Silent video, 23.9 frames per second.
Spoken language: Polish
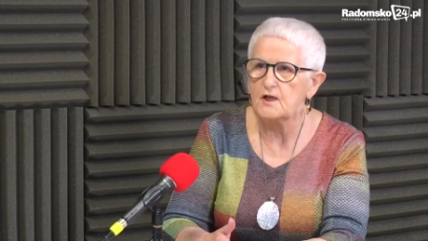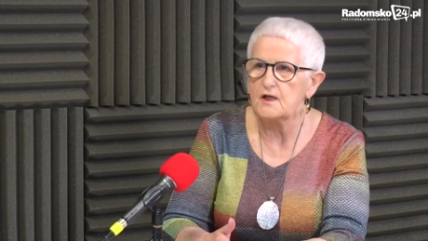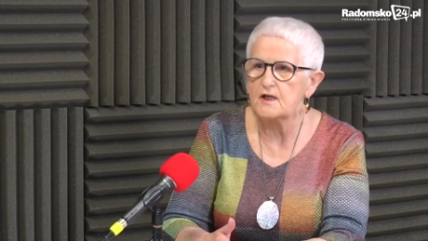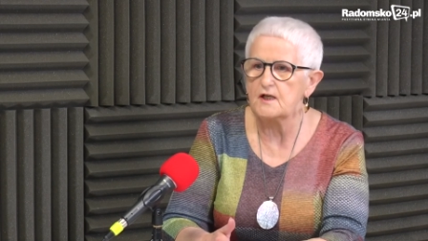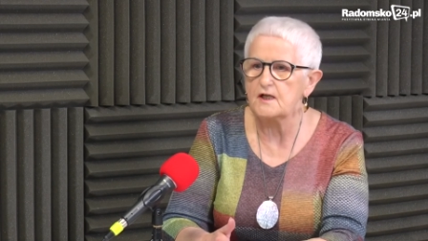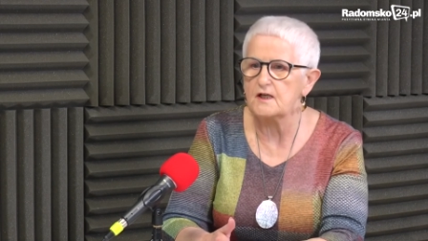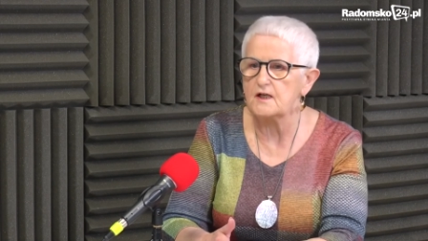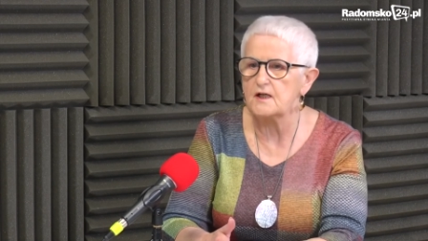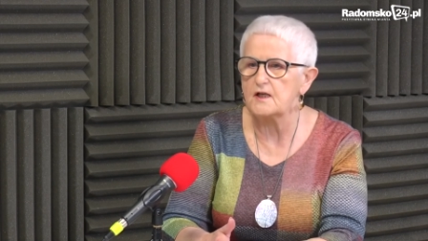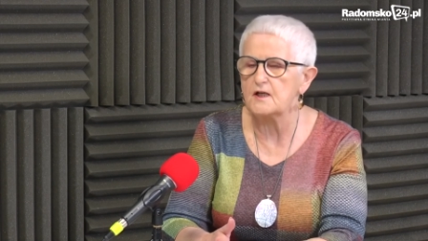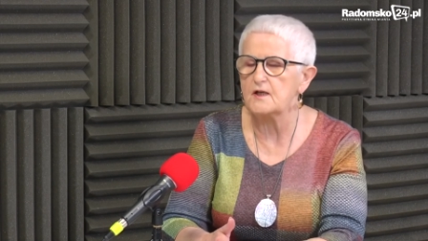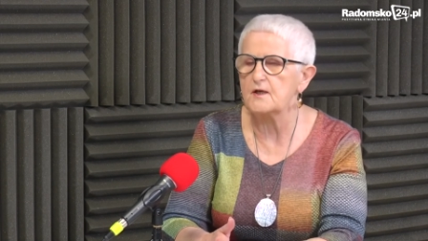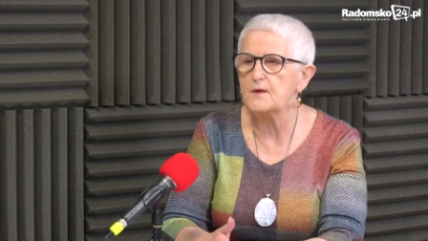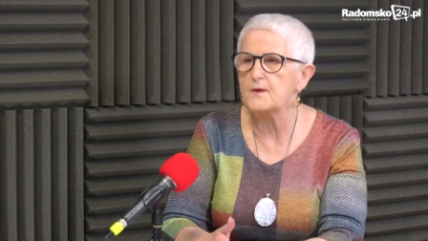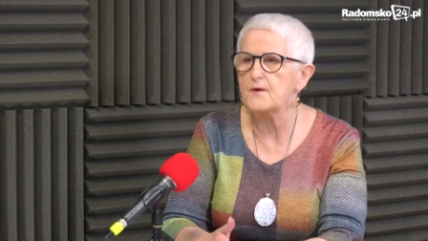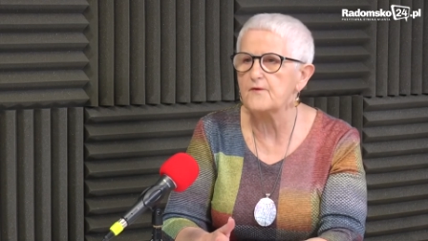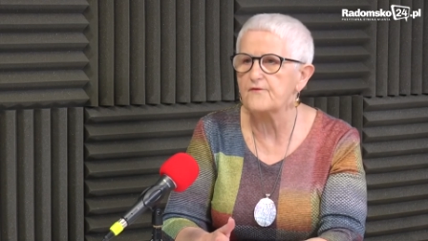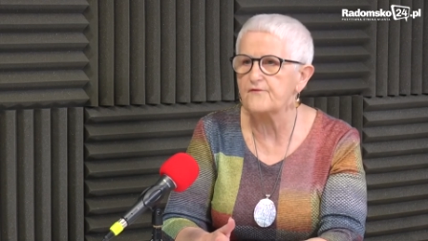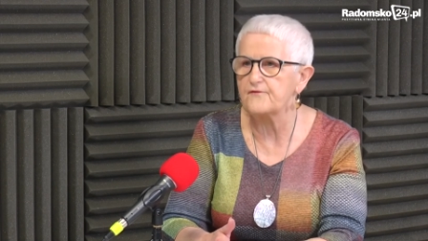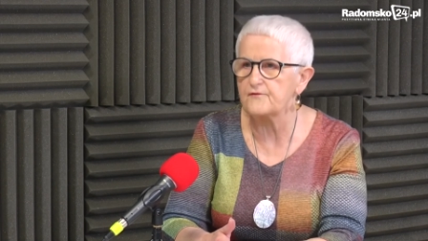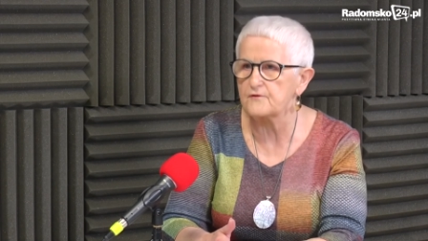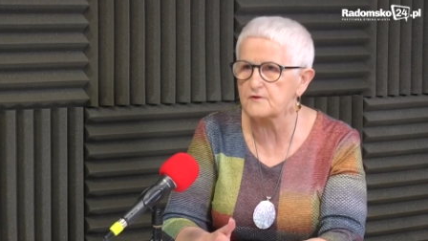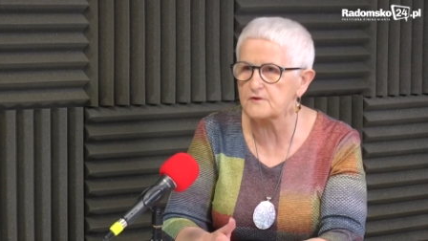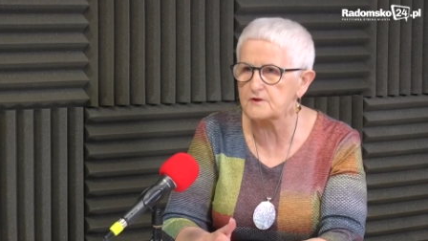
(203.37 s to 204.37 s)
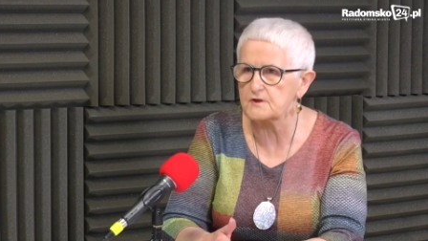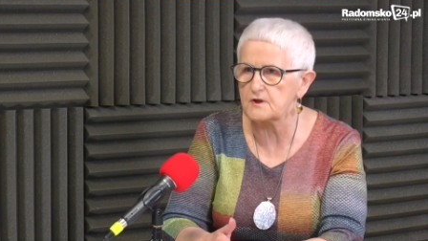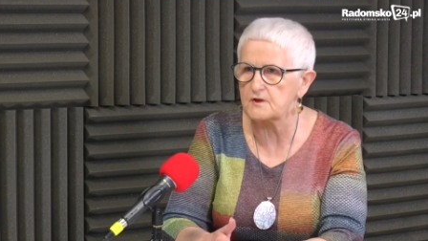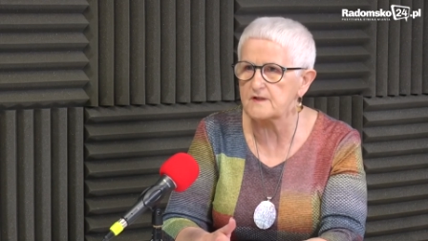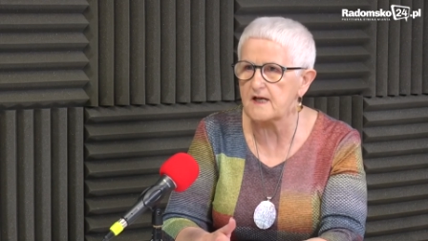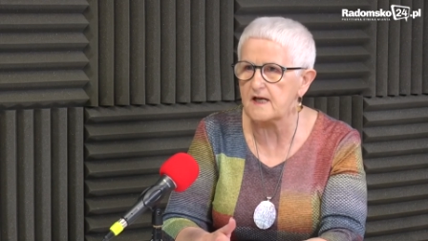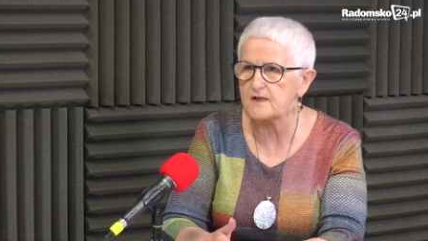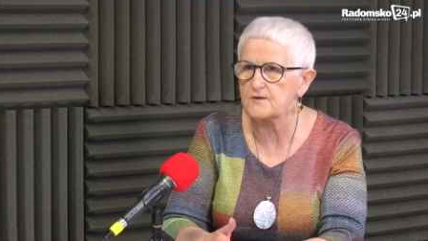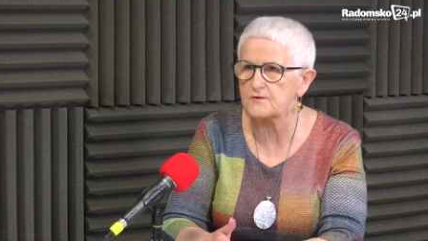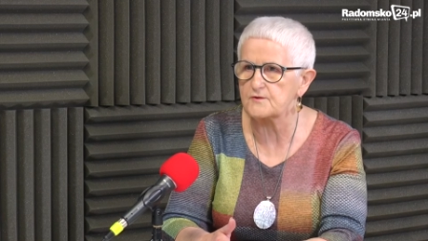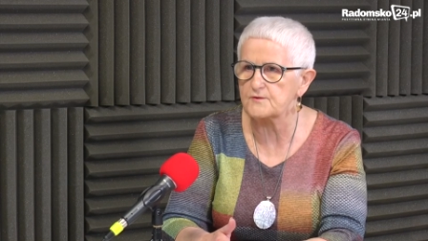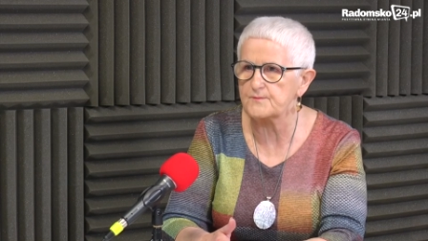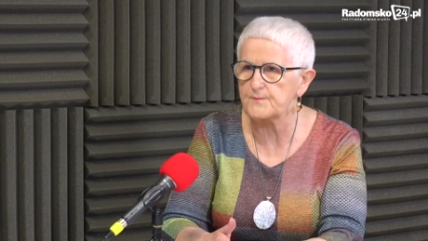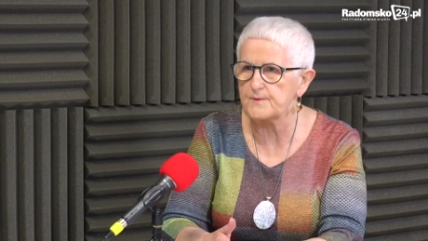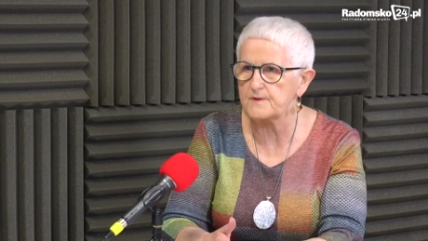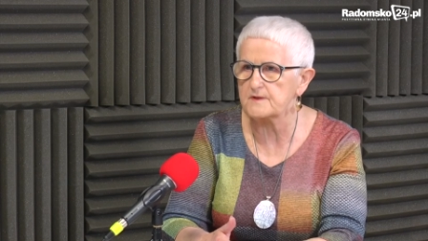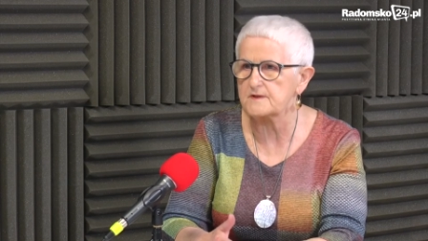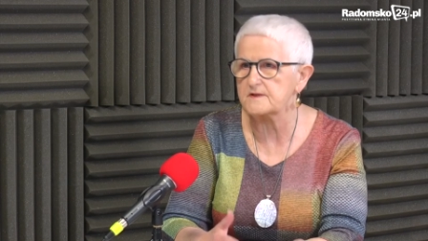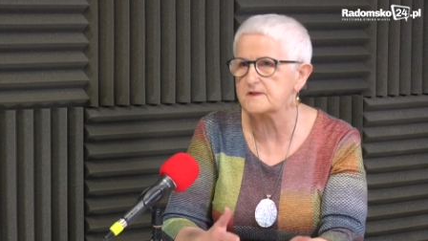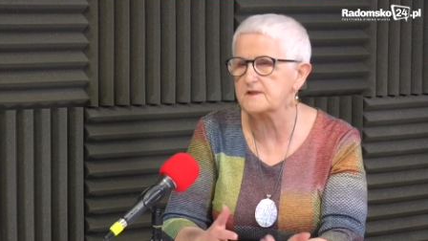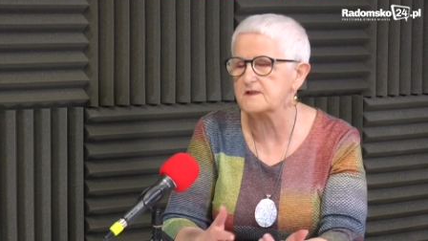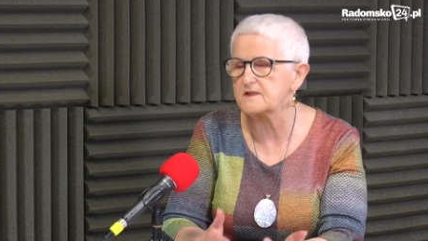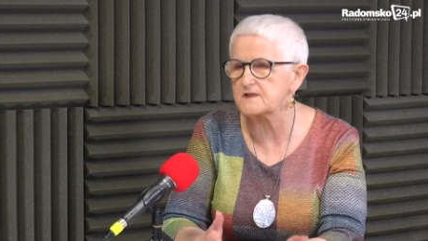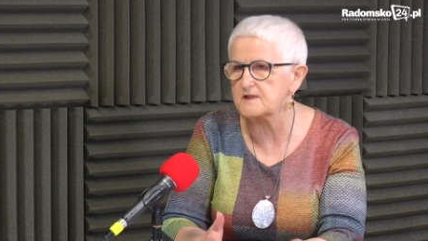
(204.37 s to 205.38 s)
e, funkcjonariusz
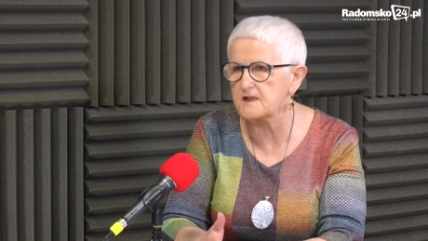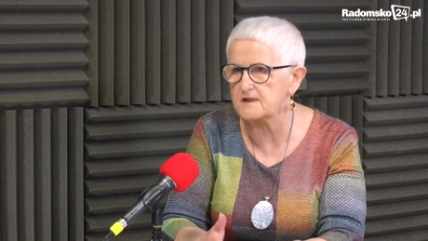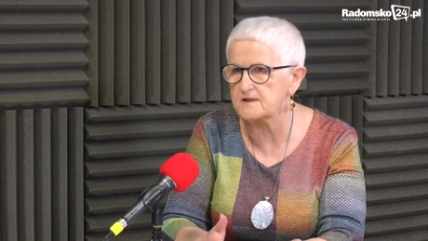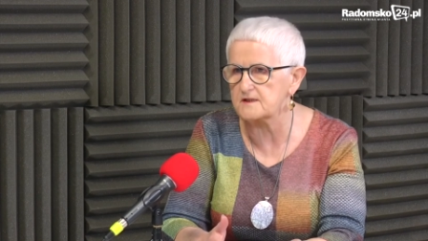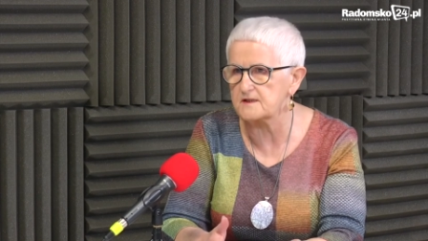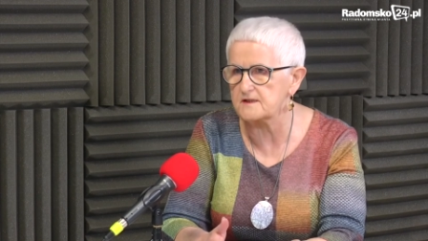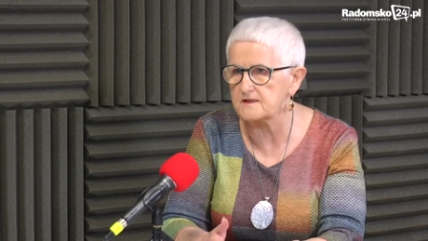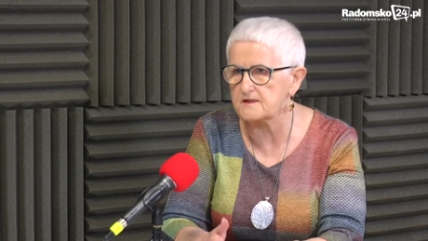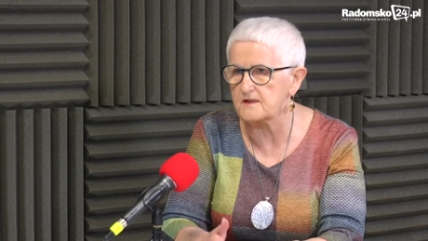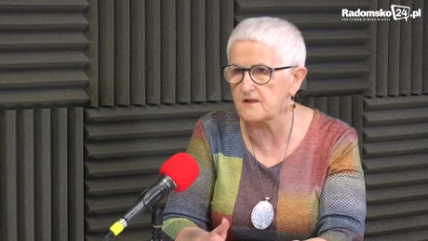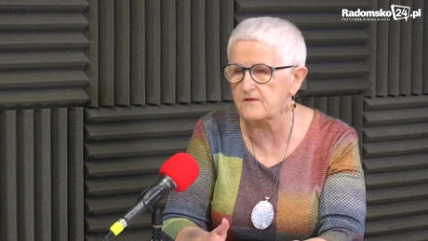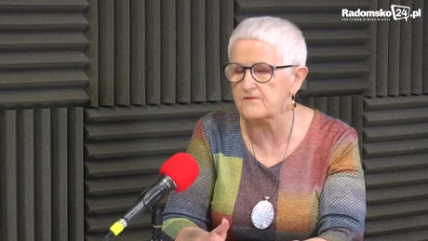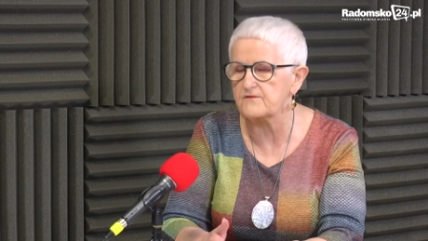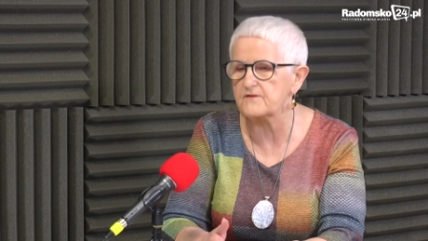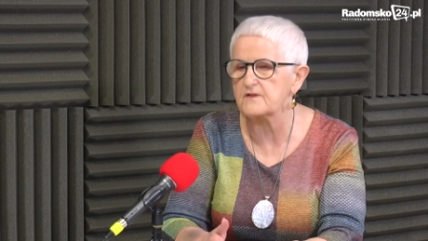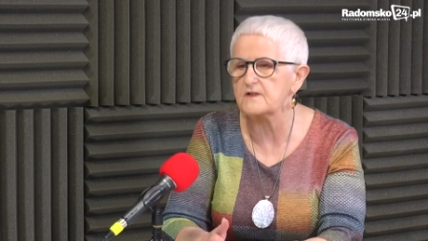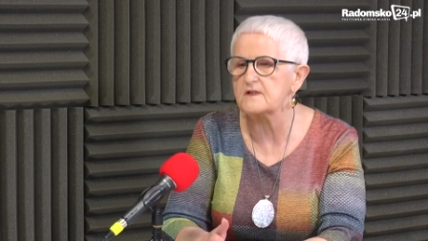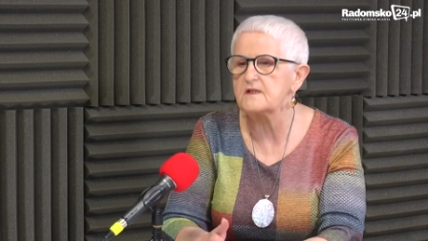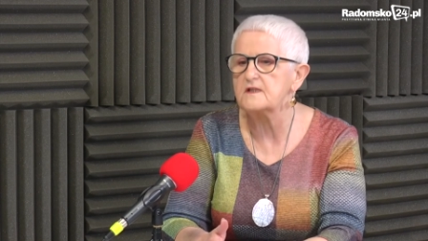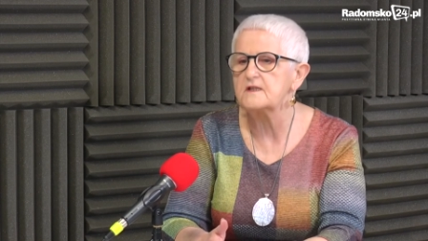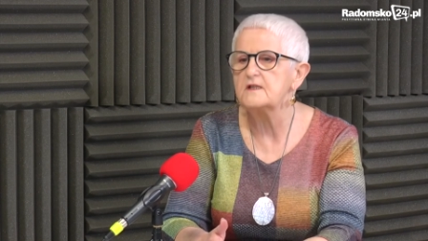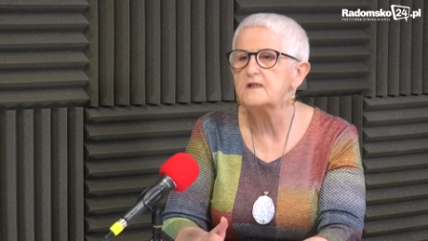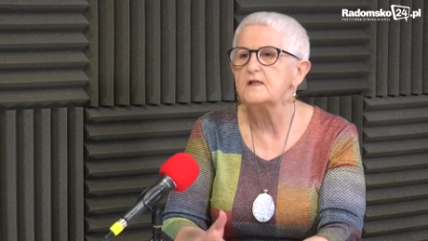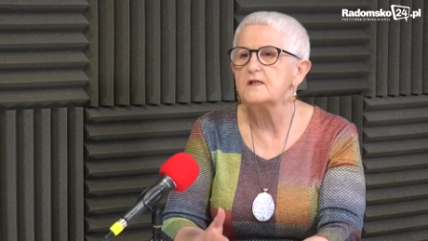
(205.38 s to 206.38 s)
policji dzielnicowy,